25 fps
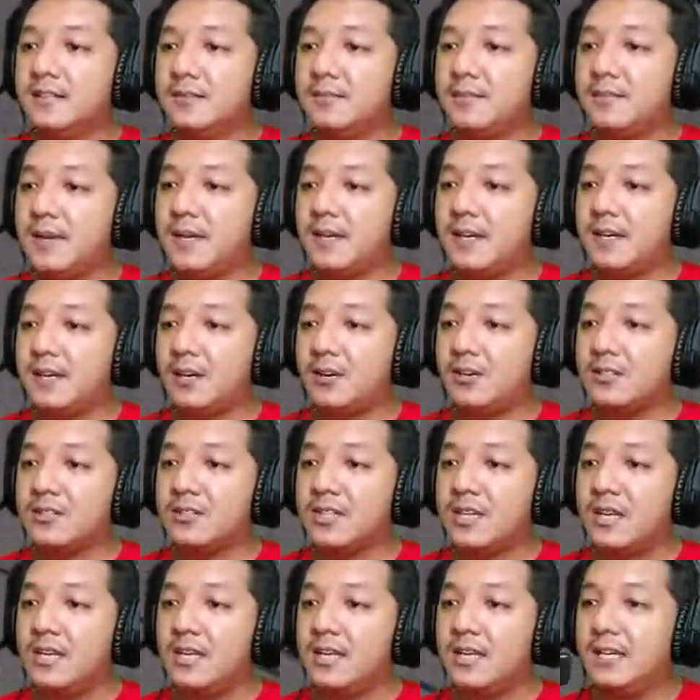di depan
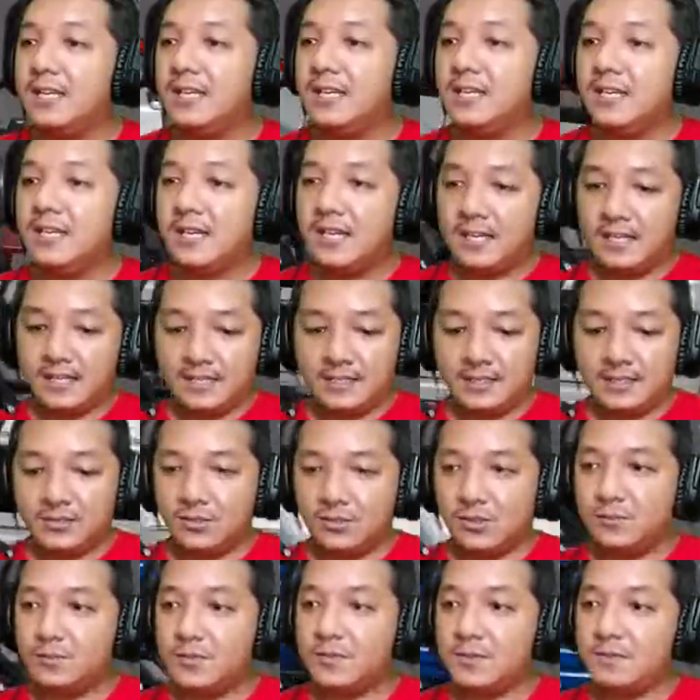Rosalia Indah
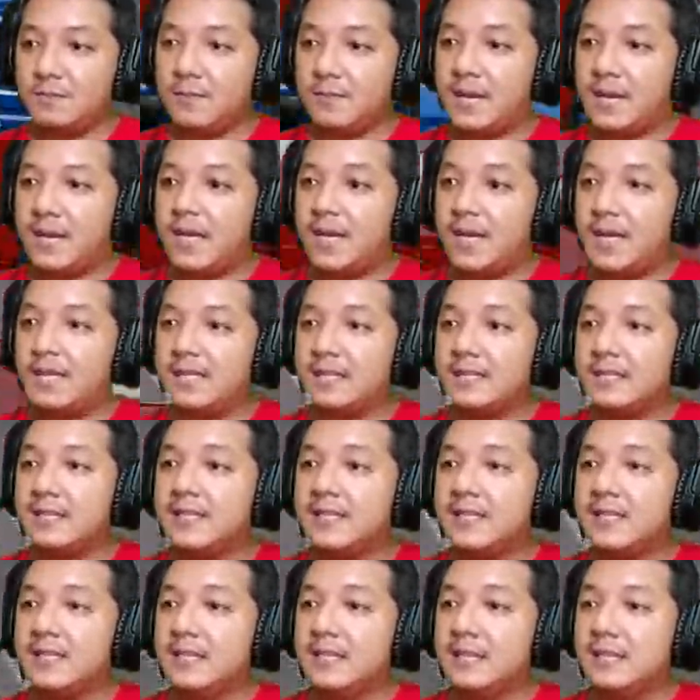cukup cepat
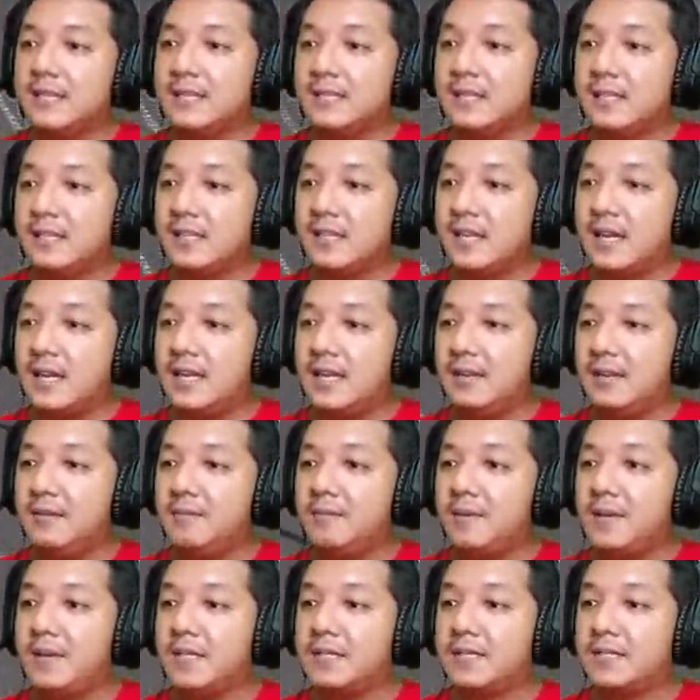kita
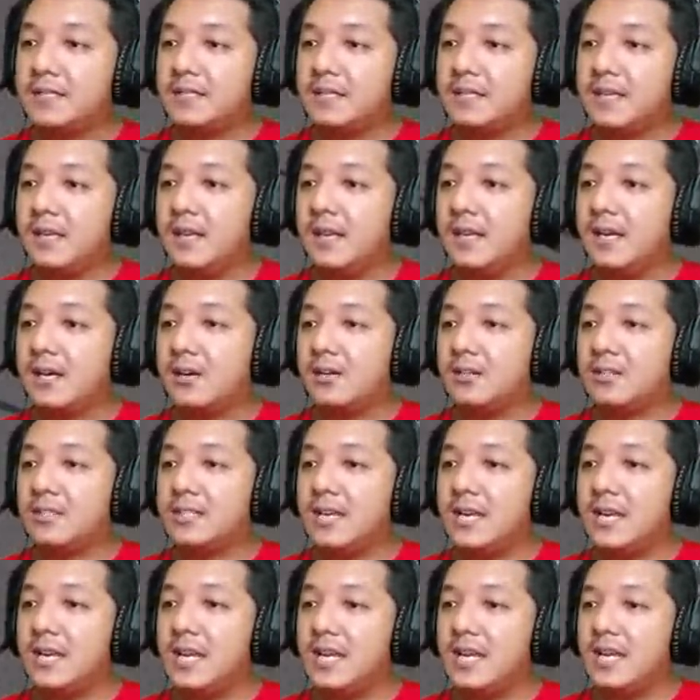lipas
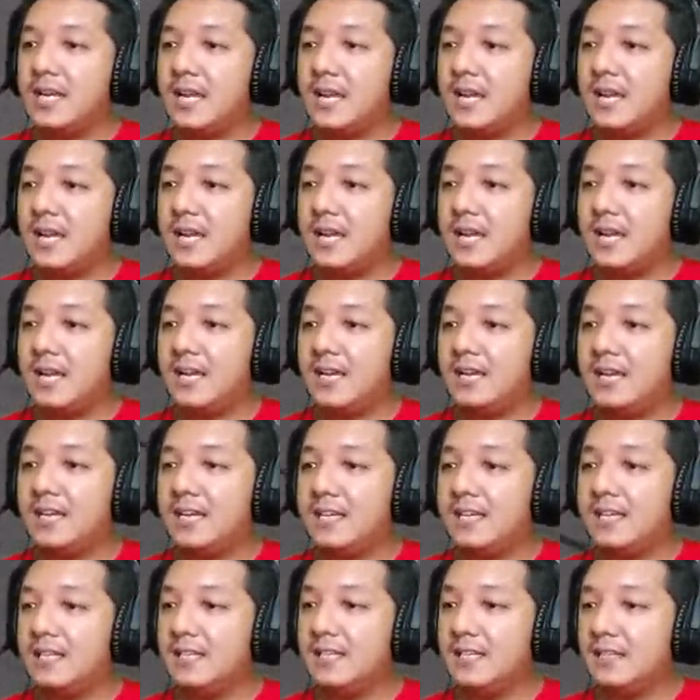Rosalia Indah
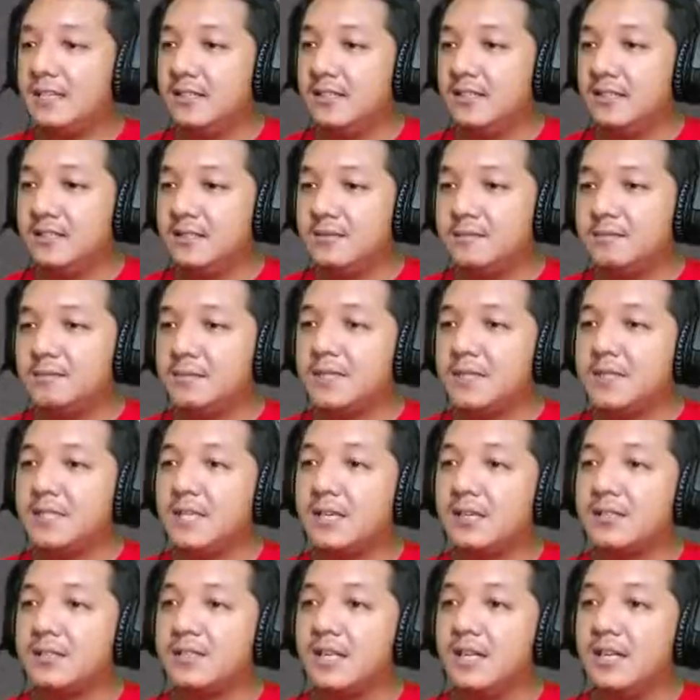cepet
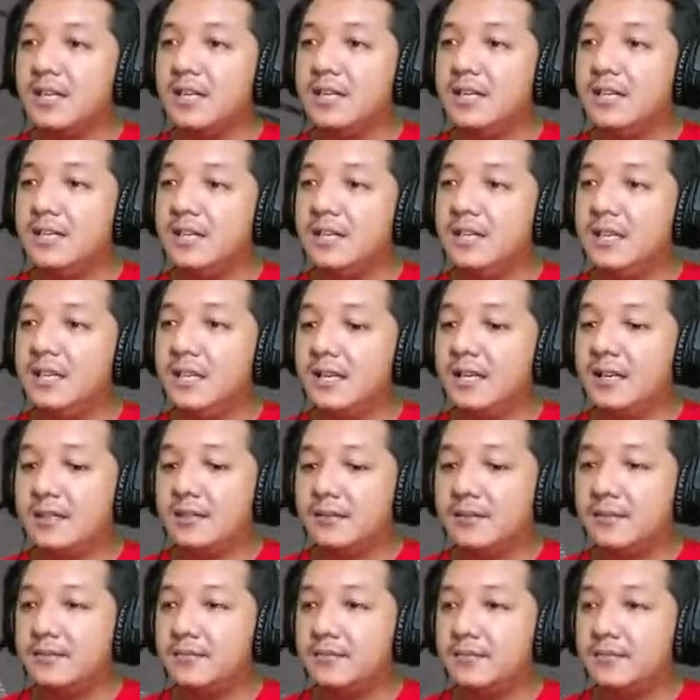ya Rosalia Indah ya